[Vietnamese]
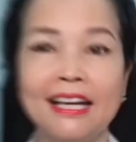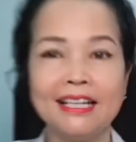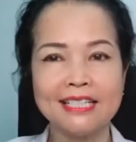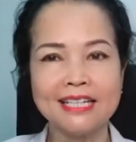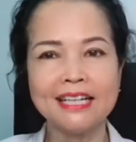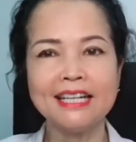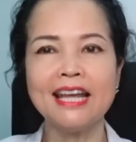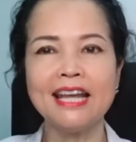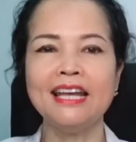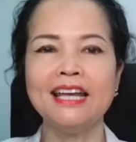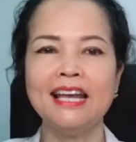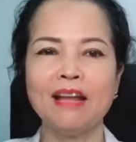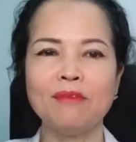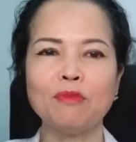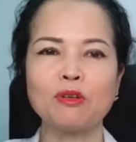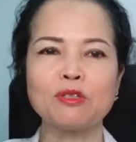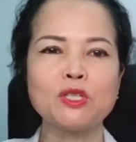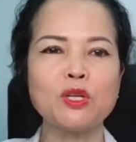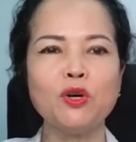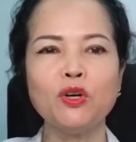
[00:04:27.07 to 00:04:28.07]
trên đây là
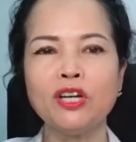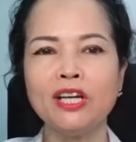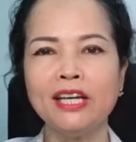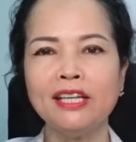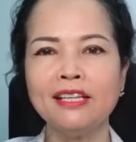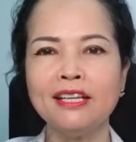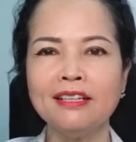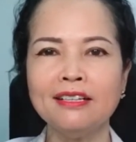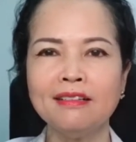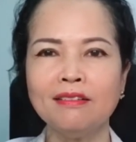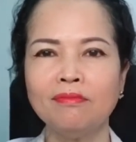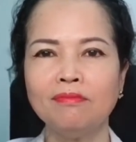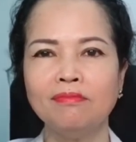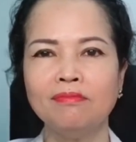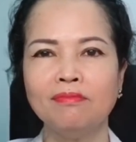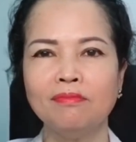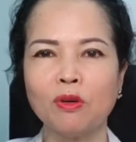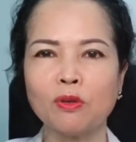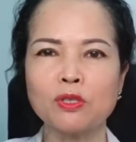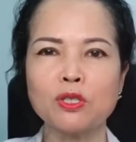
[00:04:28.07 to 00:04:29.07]
một số kiến thức
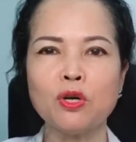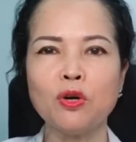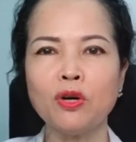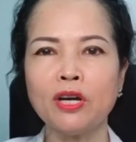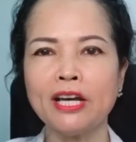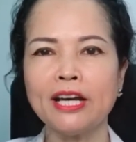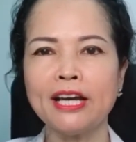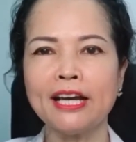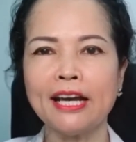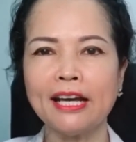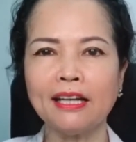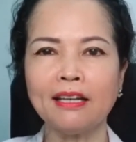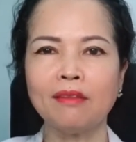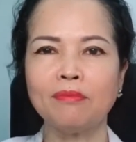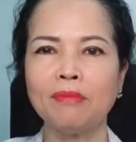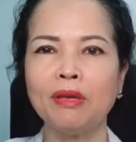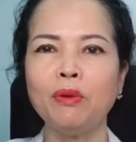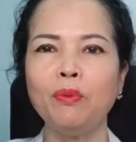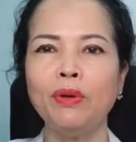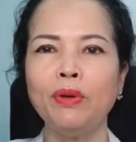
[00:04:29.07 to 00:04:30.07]
một số cái cách
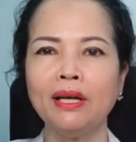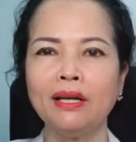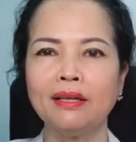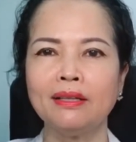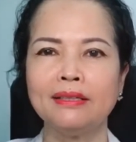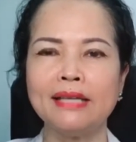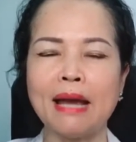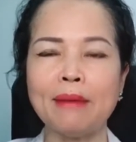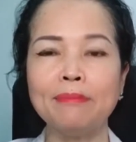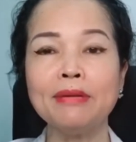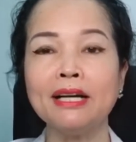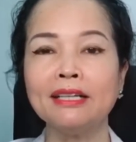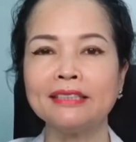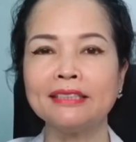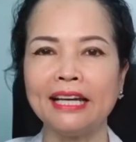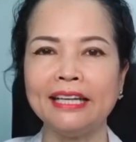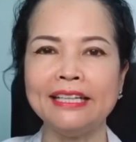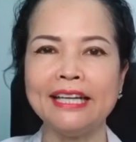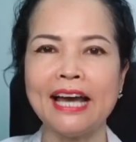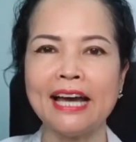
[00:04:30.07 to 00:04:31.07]
bí quyết giảm
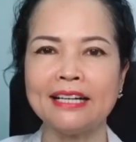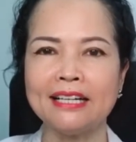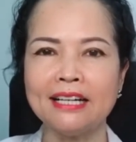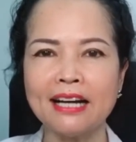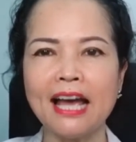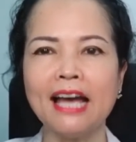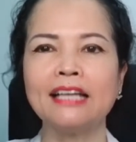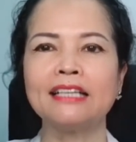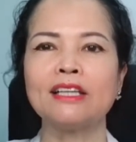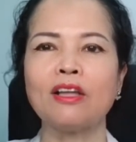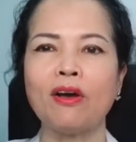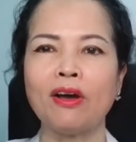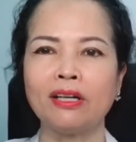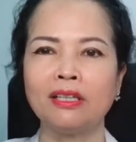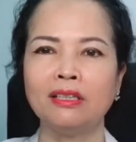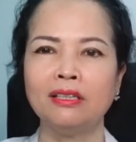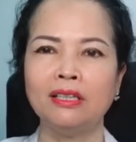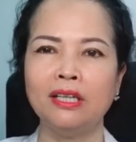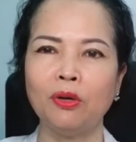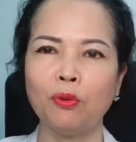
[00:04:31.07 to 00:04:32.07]
cân tại nhà rất an
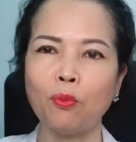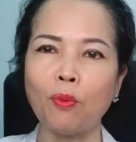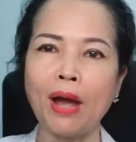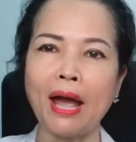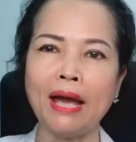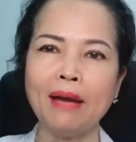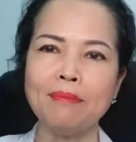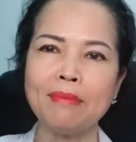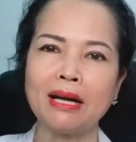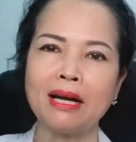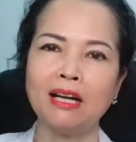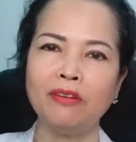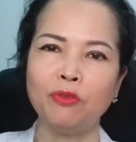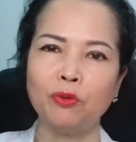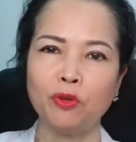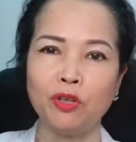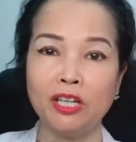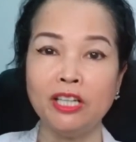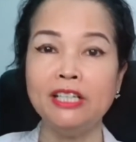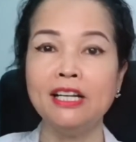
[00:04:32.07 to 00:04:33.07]
toàn hiệu quả mà người
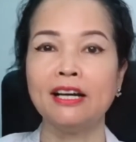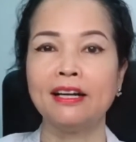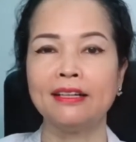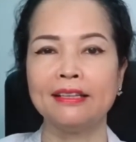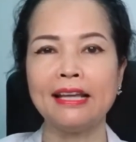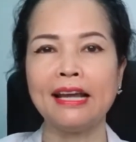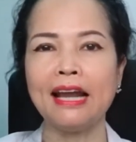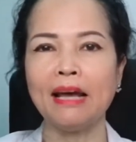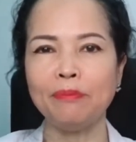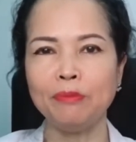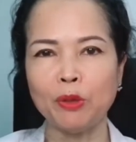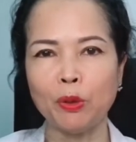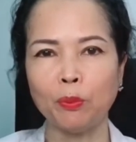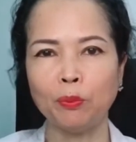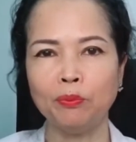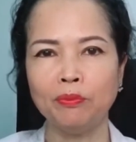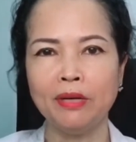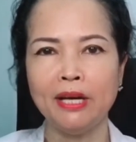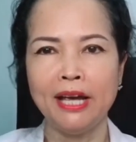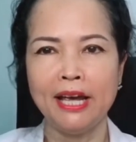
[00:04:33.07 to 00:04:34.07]
phụ nữ nhật người ta đã áp
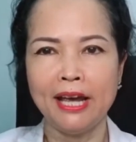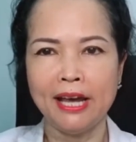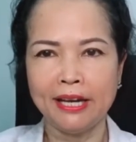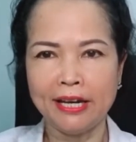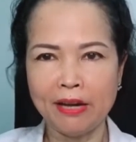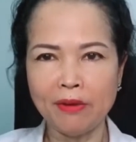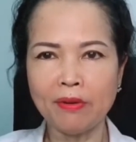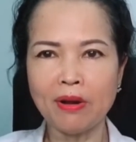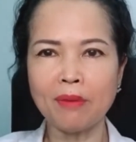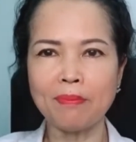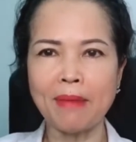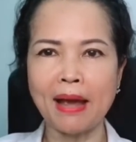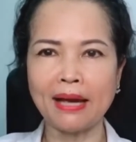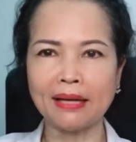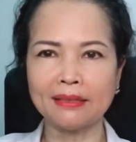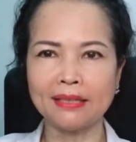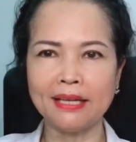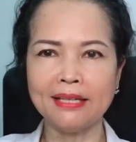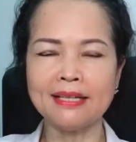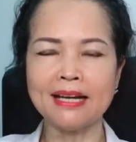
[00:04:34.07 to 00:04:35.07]
dụng nếu các
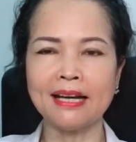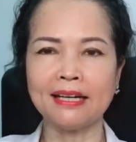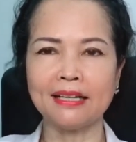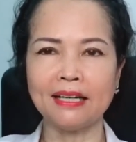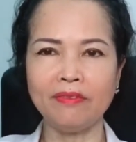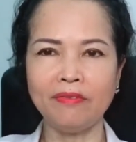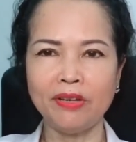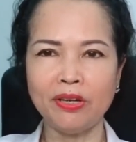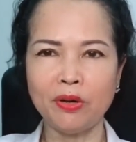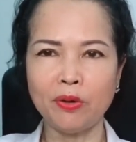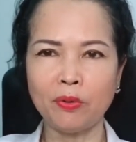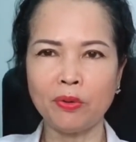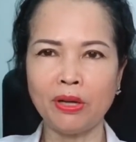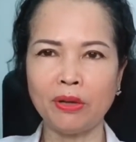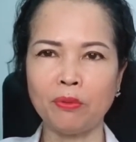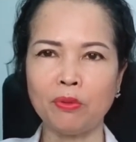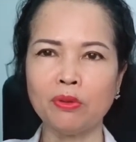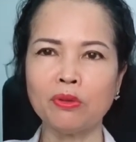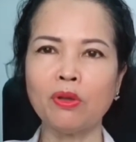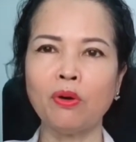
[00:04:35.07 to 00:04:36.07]
bạn thấy rằng cái video
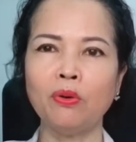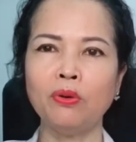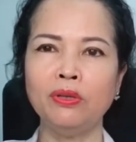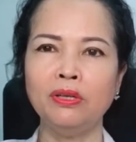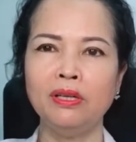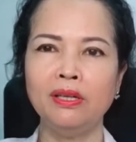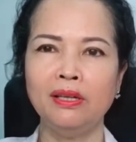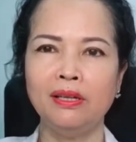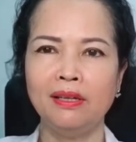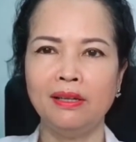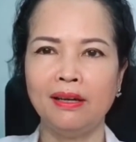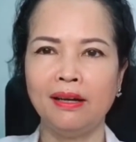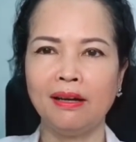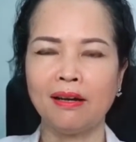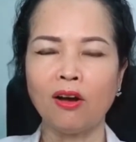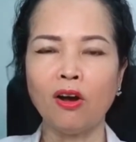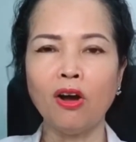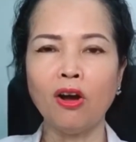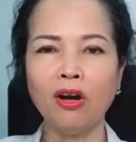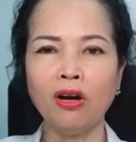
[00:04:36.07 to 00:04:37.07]
này của tôi
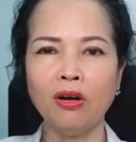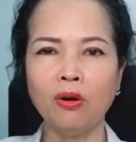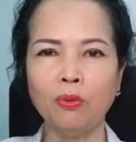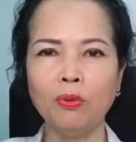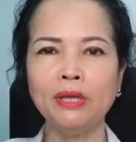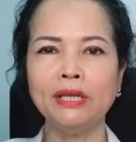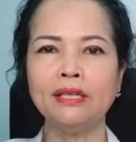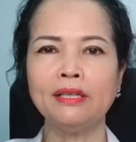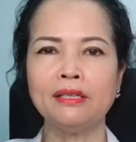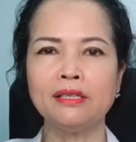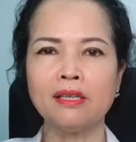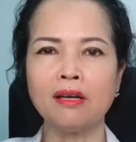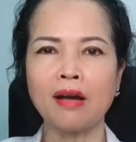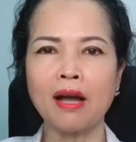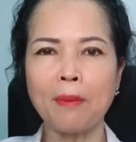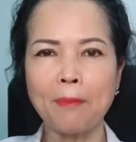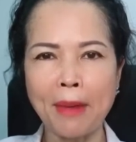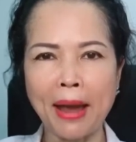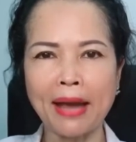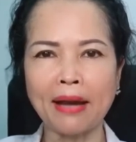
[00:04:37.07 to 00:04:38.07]
À, có hữu ích cho
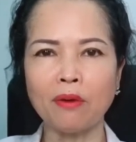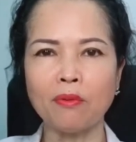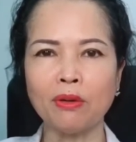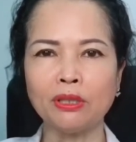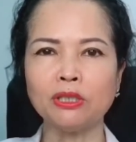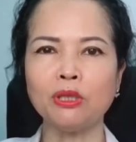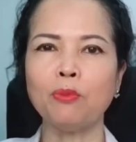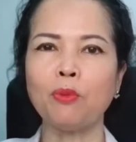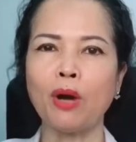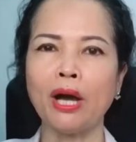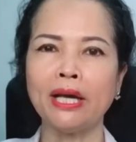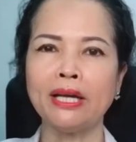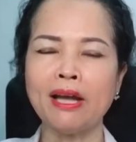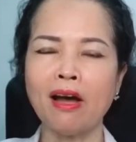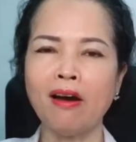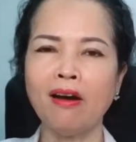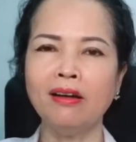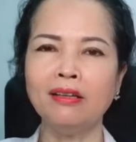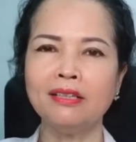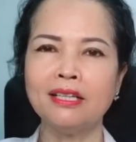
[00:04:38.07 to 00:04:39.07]
các bạn hoặc cho một ai
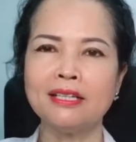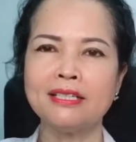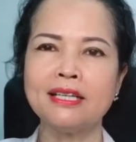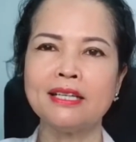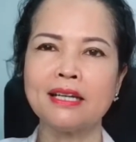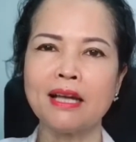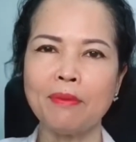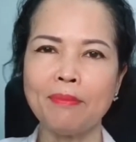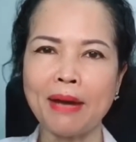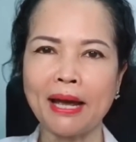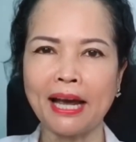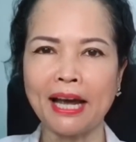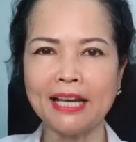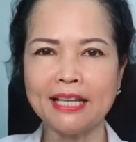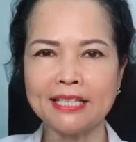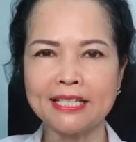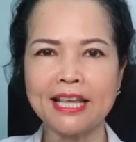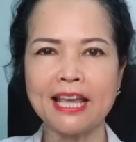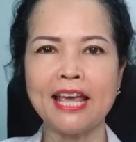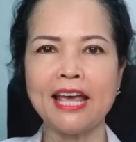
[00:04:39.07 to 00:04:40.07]
đó thì xin các bạn
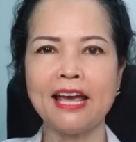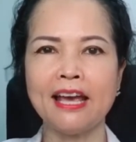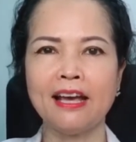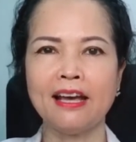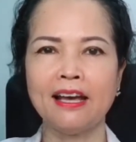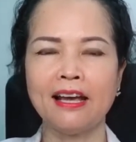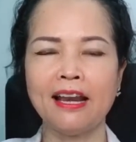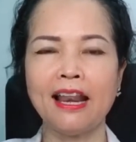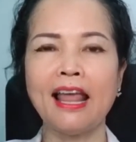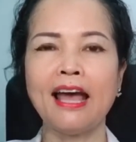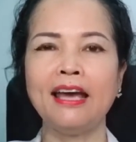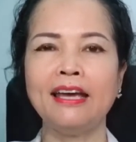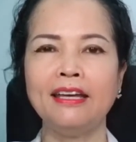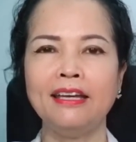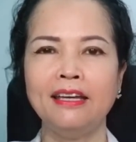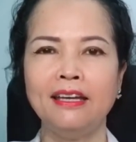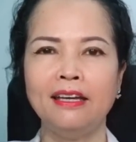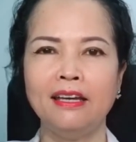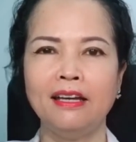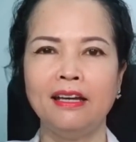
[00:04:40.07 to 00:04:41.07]
hãy share, like
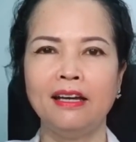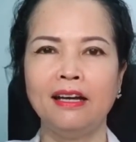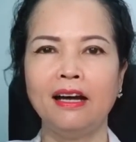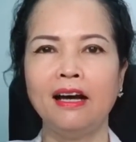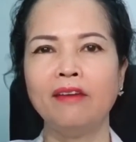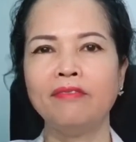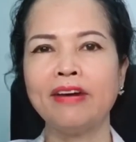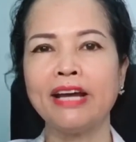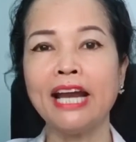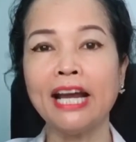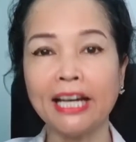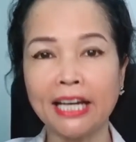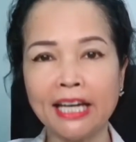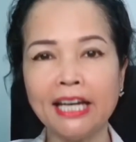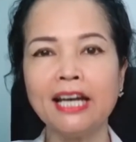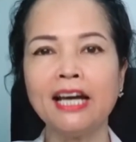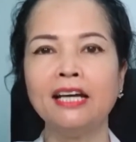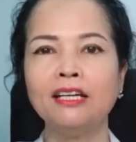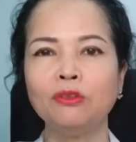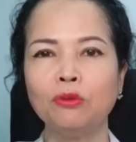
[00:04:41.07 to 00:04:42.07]
à, và đăng
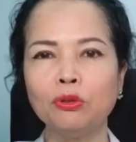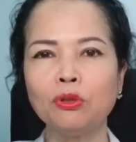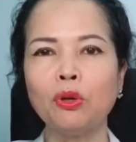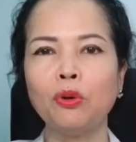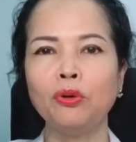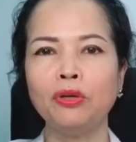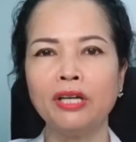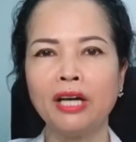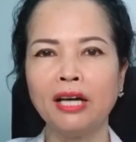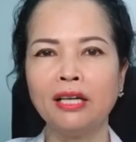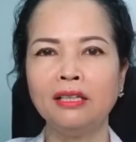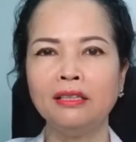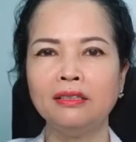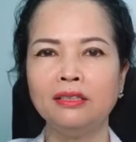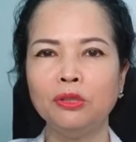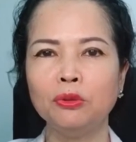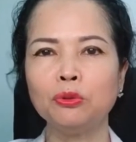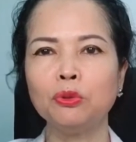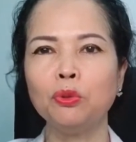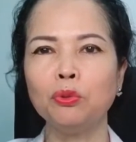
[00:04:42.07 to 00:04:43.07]
ký kênh của tôi, kênh
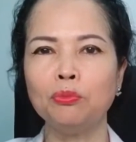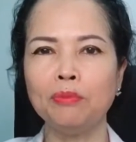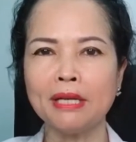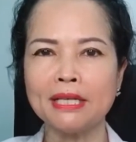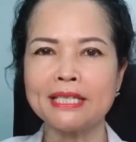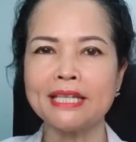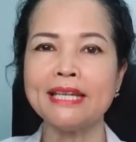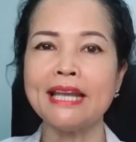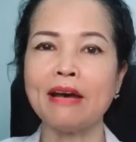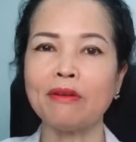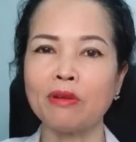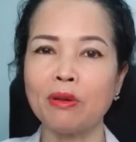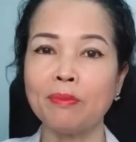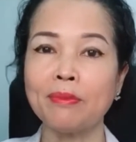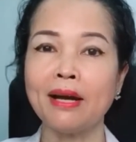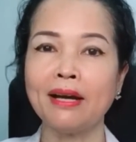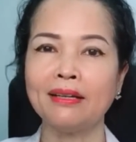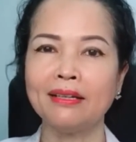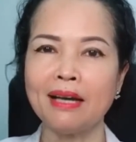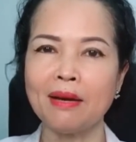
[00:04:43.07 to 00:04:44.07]
YouTube bác sĩ Đào
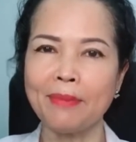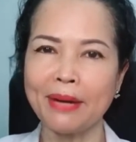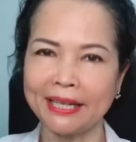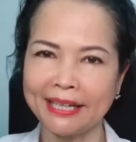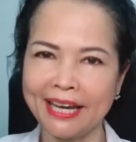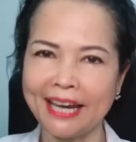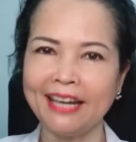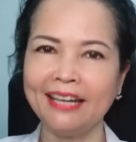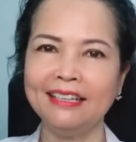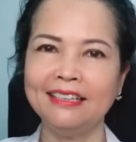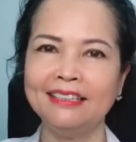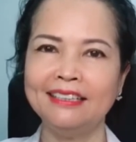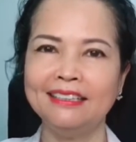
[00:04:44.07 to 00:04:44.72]
Kim Ngân các bạn nhé.